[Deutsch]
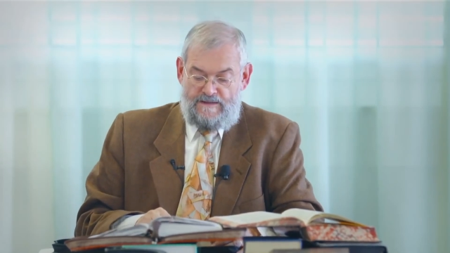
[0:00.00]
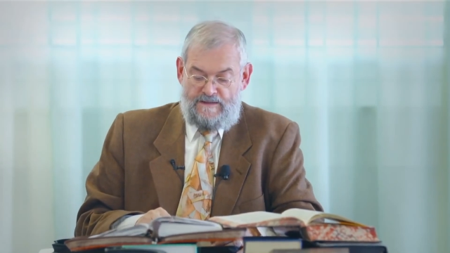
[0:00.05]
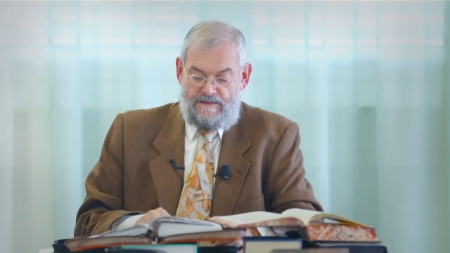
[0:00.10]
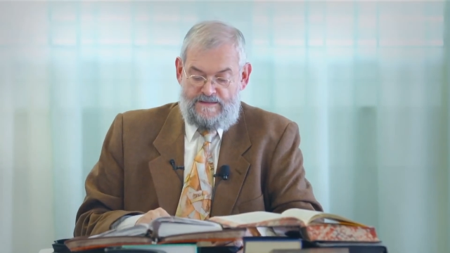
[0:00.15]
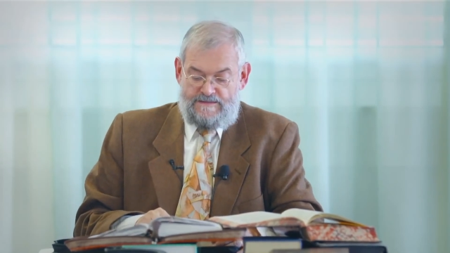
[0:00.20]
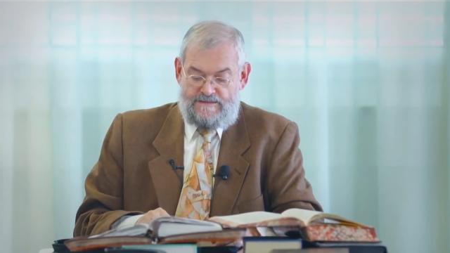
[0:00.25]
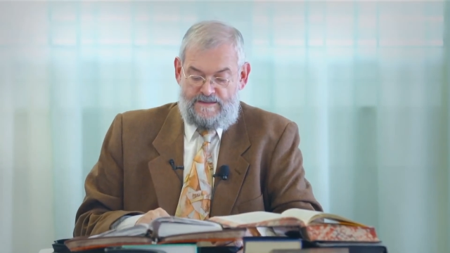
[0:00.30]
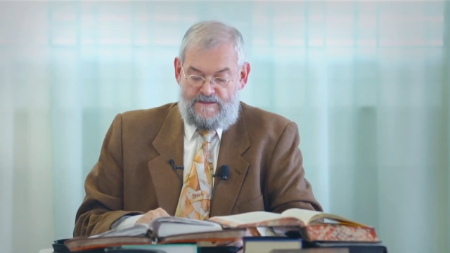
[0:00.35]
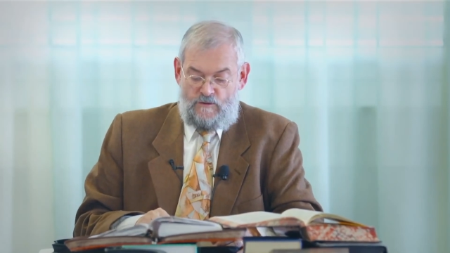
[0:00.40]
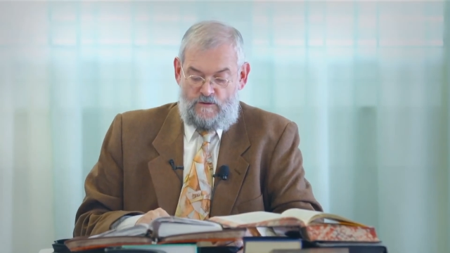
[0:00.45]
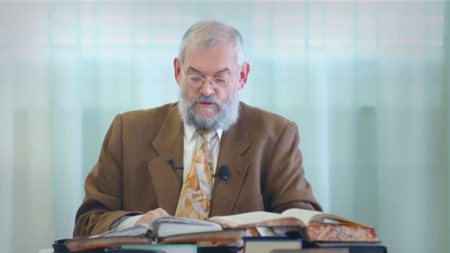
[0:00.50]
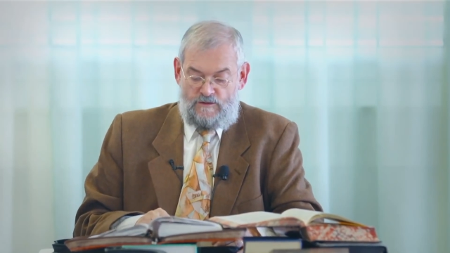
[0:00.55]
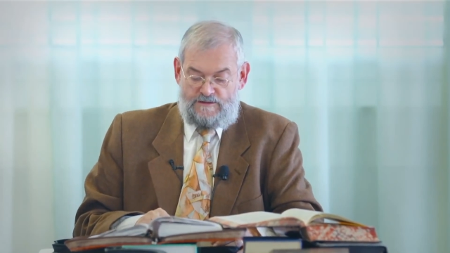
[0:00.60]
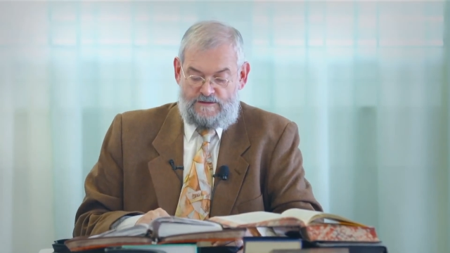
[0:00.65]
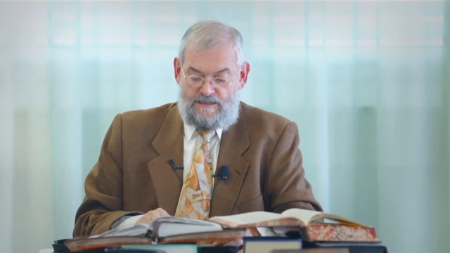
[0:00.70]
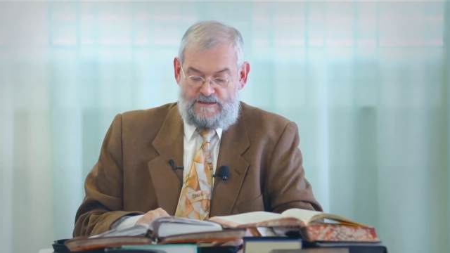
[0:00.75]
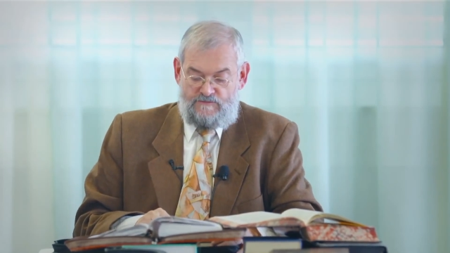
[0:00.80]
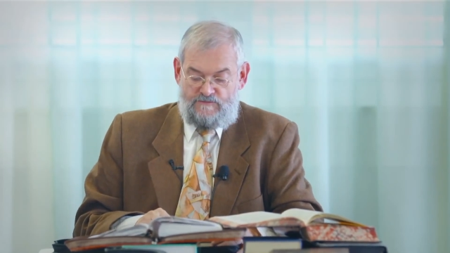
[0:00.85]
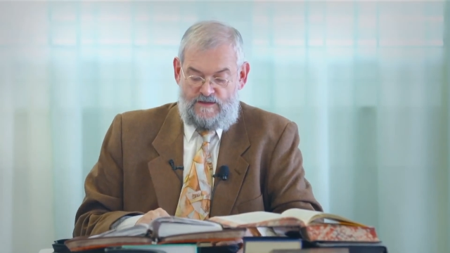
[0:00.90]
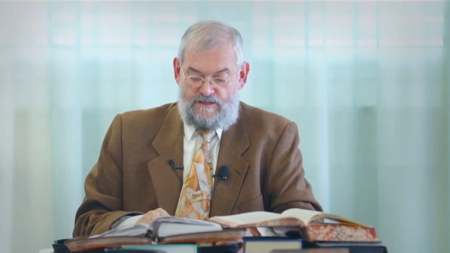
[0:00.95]
dass er gehört
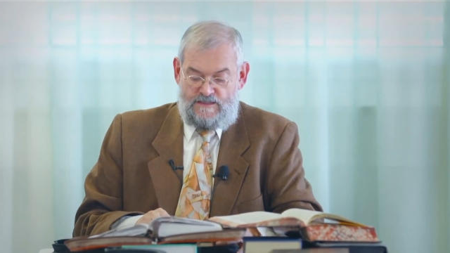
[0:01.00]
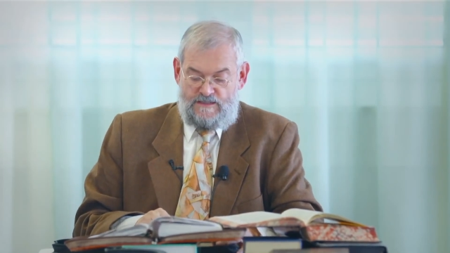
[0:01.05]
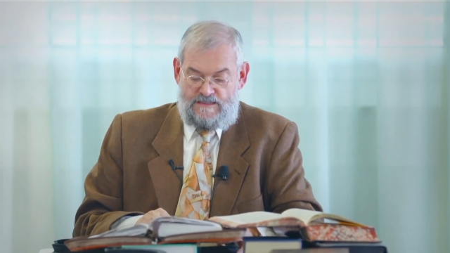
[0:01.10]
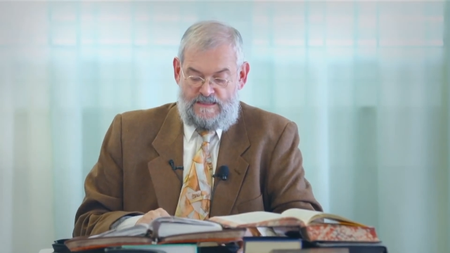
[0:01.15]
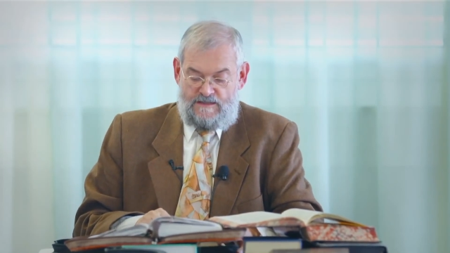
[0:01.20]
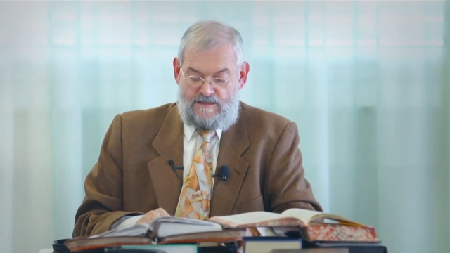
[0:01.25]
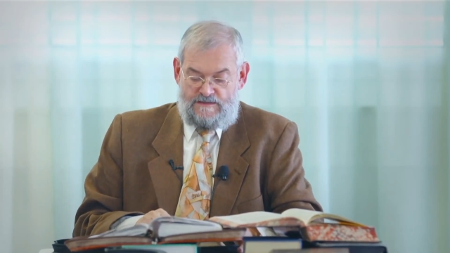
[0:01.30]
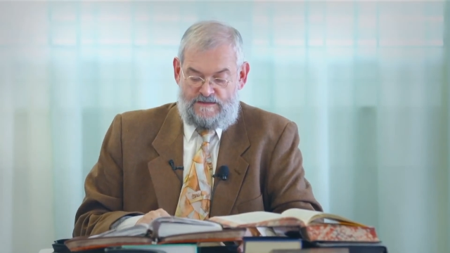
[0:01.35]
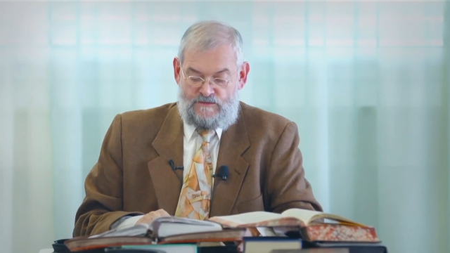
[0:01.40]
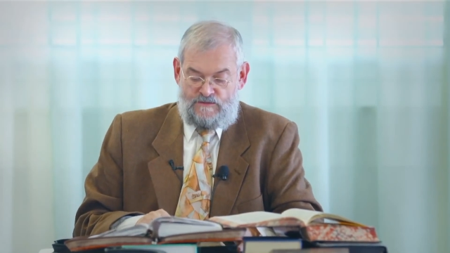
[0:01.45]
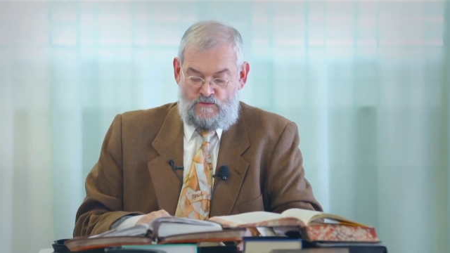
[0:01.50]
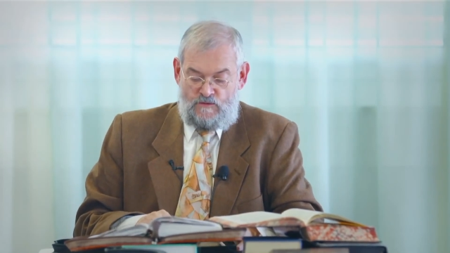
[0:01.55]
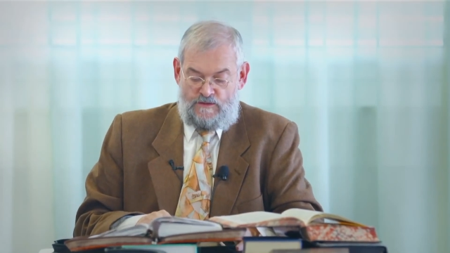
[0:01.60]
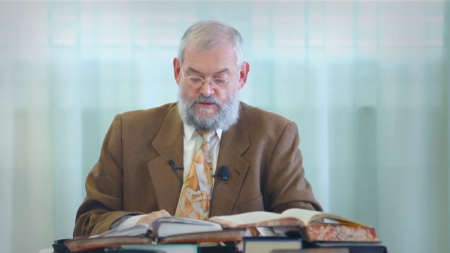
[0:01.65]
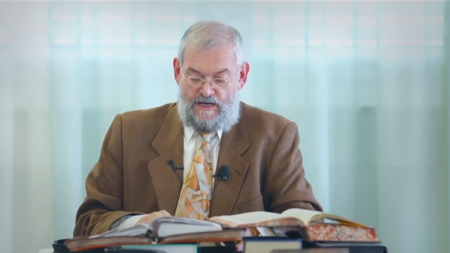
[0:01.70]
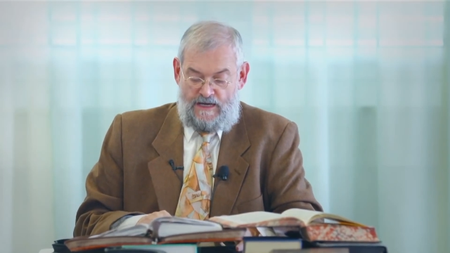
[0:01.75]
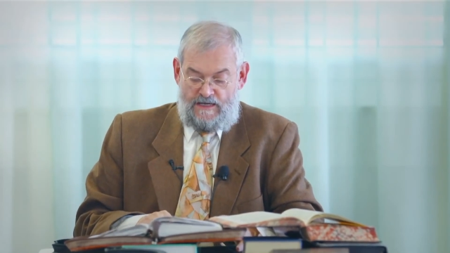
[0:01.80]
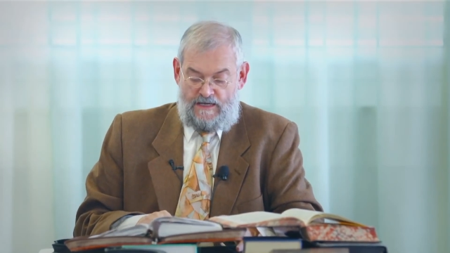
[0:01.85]
hat, wie die Situation